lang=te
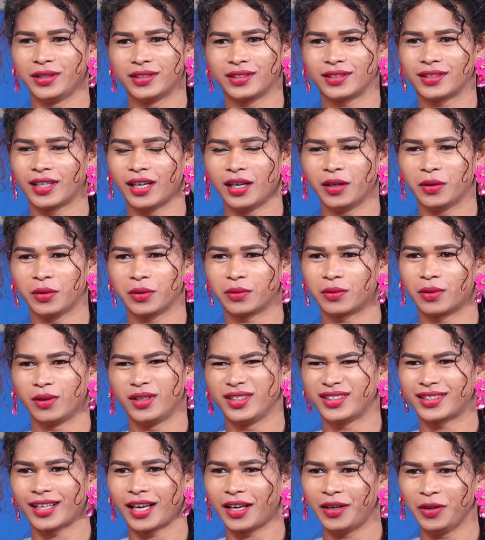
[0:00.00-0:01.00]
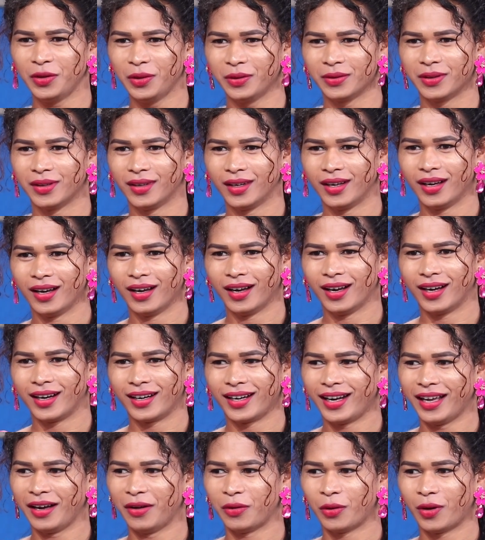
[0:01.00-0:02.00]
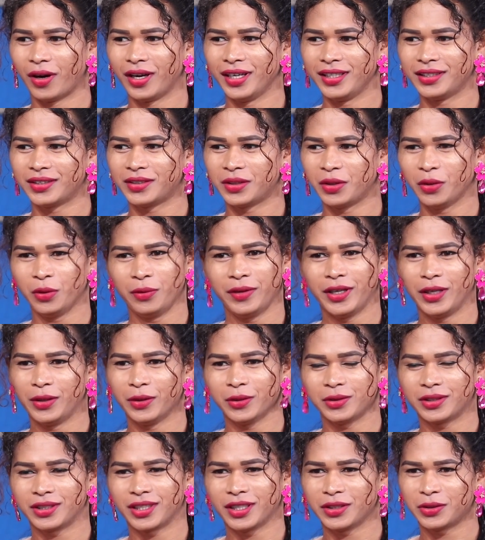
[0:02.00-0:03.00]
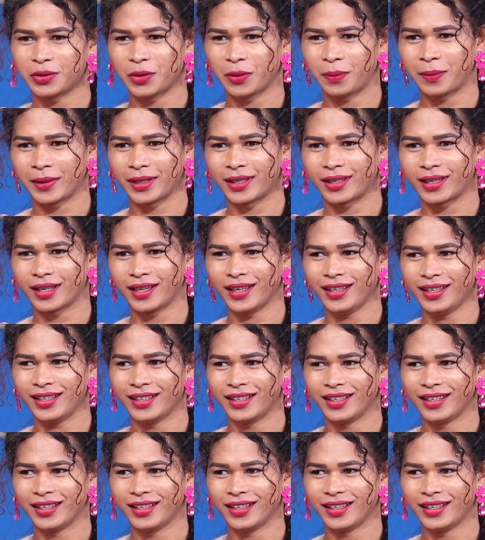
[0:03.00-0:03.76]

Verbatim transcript: ఇన్స్టాలో కొన్నిసార్లు నా వాయిస్ తో వీడియోస్ చేస్తూ పెట్టా